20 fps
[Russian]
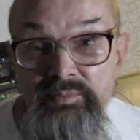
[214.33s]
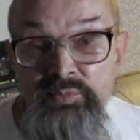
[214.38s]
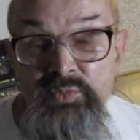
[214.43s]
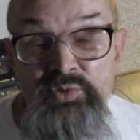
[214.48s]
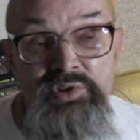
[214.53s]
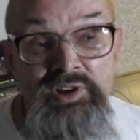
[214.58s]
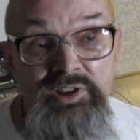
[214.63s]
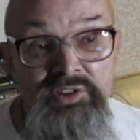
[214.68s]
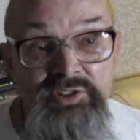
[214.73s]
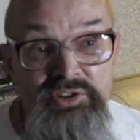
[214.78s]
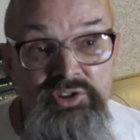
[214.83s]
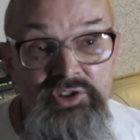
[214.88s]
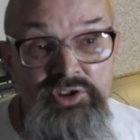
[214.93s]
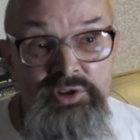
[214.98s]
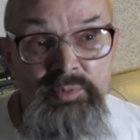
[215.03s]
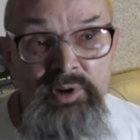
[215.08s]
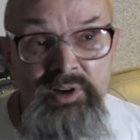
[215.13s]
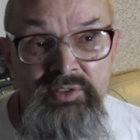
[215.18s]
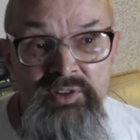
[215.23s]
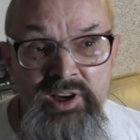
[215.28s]
музыканты
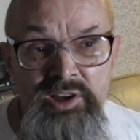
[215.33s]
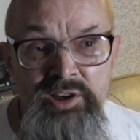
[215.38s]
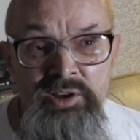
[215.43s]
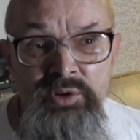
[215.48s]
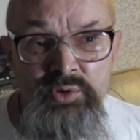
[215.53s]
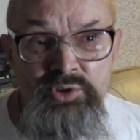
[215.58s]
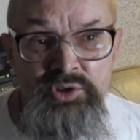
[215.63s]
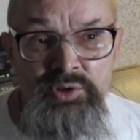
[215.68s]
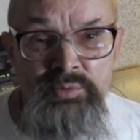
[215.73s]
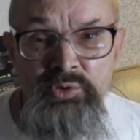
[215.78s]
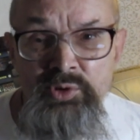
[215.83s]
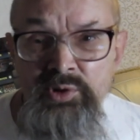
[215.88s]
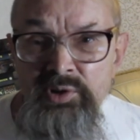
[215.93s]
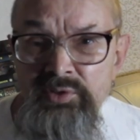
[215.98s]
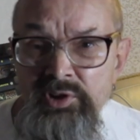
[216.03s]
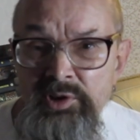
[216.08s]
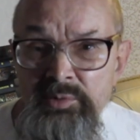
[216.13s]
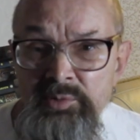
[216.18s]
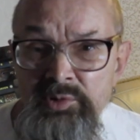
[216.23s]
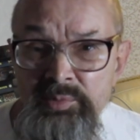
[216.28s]
джимовали, очень
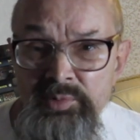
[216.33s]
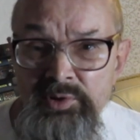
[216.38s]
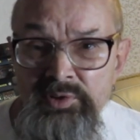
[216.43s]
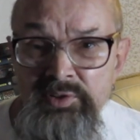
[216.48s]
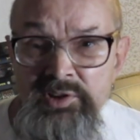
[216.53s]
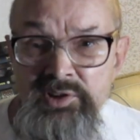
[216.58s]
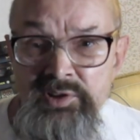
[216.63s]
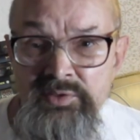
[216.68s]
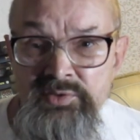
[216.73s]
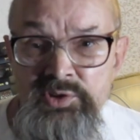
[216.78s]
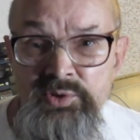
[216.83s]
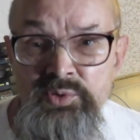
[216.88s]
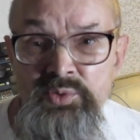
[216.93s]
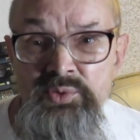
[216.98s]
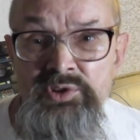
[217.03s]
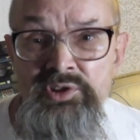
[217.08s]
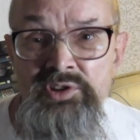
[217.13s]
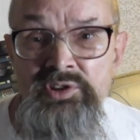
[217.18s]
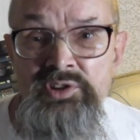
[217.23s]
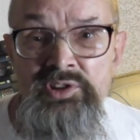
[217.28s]
много времени проводя в
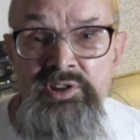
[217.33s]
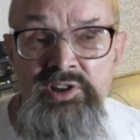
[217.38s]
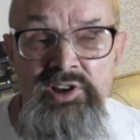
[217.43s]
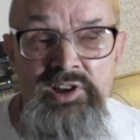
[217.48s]
студии,